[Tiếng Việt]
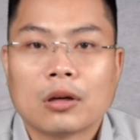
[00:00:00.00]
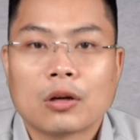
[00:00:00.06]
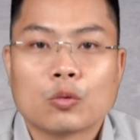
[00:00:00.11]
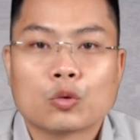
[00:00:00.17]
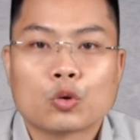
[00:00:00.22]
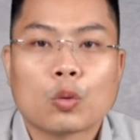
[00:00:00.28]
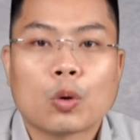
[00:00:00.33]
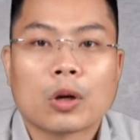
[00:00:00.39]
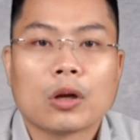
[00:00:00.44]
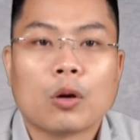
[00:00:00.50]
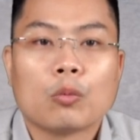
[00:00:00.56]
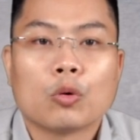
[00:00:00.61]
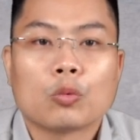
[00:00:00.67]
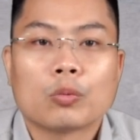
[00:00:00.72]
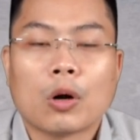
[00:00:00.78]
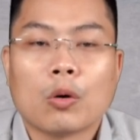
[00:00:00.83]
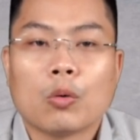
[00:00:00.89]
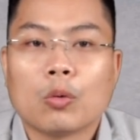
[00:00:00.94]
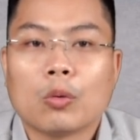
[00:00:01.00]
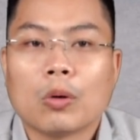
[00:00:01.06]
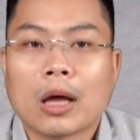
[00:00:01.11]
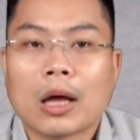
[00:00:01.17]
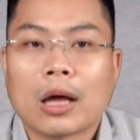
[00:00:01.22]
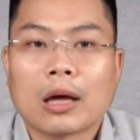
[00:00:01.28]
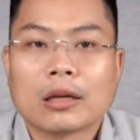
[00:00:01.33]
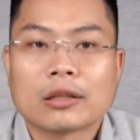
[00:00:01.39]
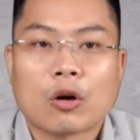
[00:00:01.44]
Công suất hoạt động lúc đầu
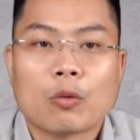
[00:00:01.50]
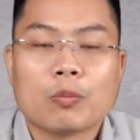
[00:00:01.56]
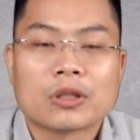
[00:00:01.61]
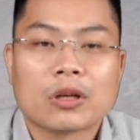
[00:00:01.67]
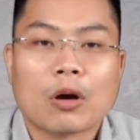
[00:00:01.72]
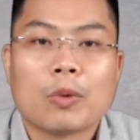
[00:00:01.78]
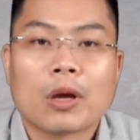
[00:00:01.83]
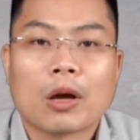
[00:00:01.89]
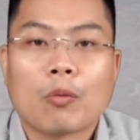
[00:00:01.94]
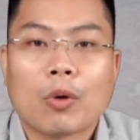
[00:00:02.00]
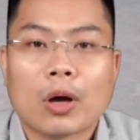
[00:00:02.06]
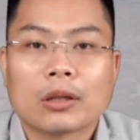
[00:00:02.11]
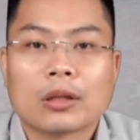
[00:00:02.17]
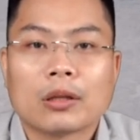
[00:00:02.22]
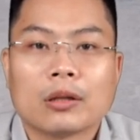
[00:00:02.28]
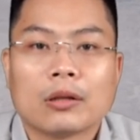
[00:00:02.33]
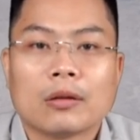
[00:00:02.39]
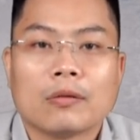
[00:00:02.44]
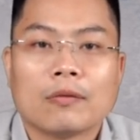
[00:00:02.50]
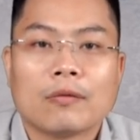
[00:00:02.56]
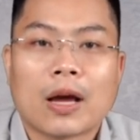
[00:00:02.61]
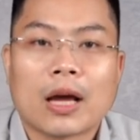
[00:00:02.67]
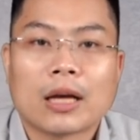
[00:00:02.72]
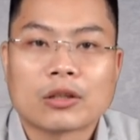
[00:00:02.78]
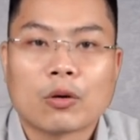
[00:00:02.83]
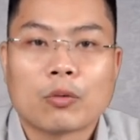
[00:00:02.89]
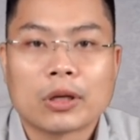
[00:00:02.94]
là 66 MW
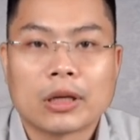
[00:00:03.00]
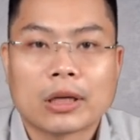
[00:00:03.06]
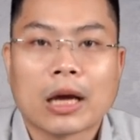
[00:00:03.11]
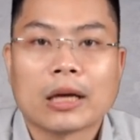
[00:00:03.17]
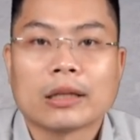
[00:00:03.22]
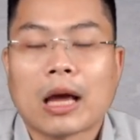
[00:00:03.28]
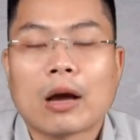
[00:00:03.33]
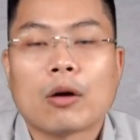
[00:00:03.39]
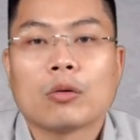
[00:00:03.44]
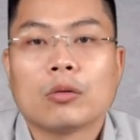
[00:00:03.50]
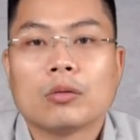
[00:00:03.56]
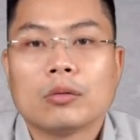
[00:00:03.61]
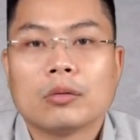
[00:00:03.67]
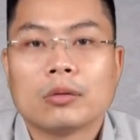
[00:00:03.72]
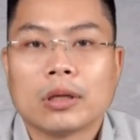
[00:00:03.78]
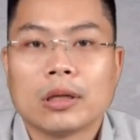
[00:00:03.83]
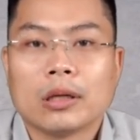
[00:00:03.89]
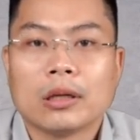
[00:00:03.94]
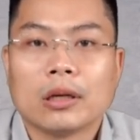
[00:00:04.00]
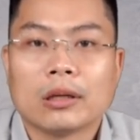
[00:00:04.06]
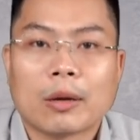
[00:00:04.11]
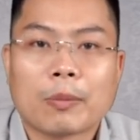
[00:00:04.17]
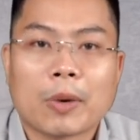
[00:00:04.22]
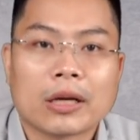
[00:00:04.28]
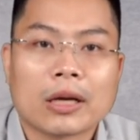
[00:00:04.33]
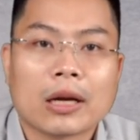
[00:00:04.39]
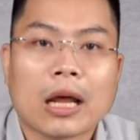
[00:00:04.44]
và sau khi cải tạo thì
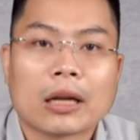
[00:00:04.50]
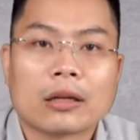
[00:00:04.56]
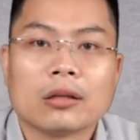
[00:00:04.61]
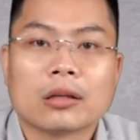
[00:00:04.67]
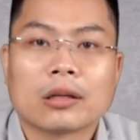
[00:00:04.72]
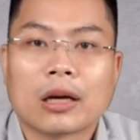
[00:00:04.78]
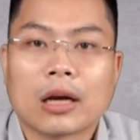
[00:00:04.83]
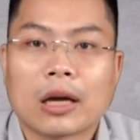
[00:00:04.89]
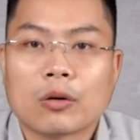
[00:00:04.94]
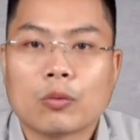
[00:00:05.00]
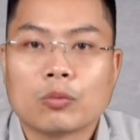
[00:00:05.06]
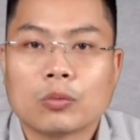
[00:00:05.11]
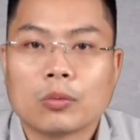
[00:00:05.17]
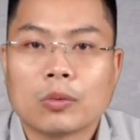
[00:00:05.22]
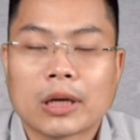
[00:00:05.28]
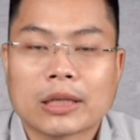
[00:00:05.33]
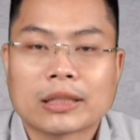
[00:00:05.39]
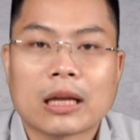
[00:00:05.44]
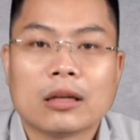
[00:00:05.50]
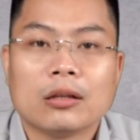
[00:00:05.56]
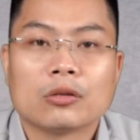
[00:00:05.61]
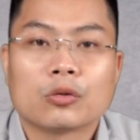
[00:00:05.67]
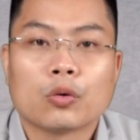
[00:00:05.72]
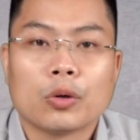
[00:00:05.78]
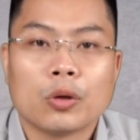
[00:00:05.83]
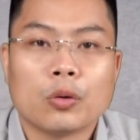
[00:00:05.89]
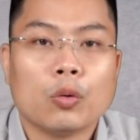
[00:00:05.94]
nhà máy đã đạt được cái cái sản lượng
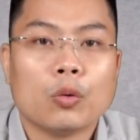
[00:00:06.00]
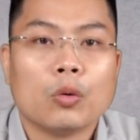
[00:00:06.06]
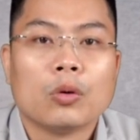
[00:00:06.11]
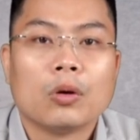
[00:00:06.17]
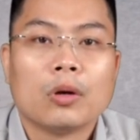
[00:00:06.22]
tối ưu